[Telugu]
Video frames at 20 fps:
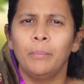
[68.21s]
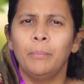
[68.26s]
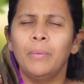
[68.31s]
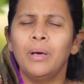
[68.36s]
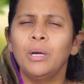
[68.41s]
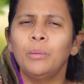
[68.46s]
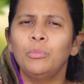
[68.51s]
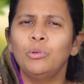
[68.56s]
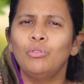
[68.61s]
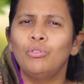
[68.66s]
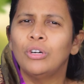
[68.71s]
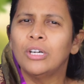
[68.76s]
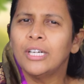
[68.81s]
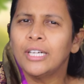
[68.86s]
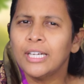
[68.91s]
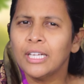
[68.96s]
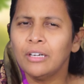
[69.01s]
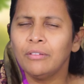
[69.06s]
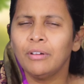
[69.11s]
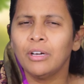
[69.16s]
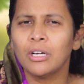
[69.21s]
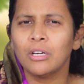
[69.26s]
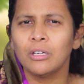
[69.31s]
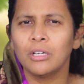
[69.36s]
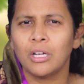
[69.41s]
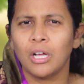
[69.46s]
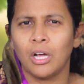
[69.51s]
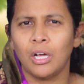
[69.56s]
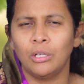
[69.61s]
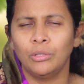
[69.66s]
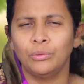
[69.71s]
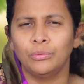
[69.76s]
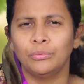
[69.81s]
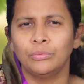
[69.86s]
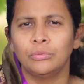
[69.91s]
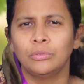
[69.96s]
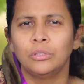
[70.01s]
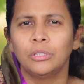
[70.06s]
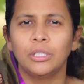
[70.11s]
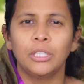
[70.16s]
మనము ఒంటరి వారం కాదు
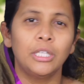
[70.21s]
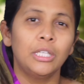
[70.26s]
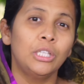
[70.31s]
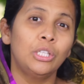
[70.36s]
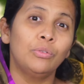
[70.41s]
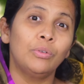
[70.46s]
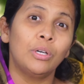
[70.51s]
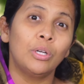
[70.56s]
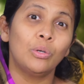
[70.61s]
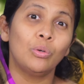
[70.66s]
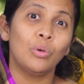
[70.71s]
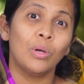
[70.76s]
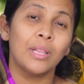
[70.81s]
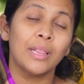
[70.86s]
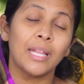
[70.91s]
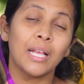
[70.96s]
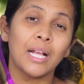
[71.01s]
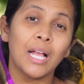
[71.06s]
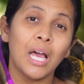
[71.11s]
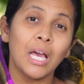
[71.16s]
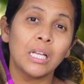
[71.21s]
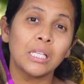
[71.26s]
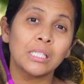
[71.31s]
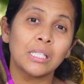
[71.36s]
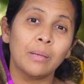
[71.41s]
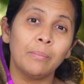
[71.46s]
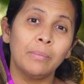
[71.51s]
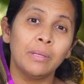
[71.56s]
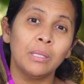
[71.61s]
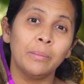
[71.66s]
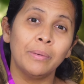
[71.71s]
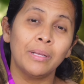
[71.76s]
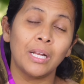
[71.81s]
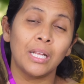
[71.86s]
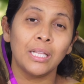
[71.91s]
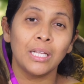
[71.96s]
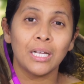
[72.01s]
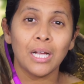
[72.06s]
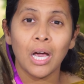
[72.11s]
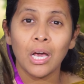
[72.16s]
ఇదివరకు అంధకార సంబంధమైన
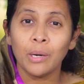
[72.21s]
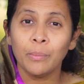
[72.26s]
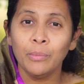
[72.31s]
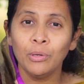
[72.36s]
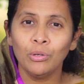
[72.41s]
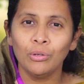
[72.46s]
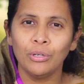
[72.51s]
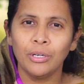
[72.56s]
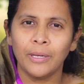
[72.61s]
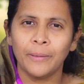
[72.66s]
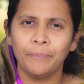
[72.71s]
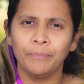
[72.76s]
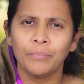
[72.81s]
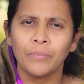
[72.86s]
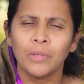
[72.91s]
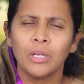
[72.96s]
అధికారంలో ఉన్నాం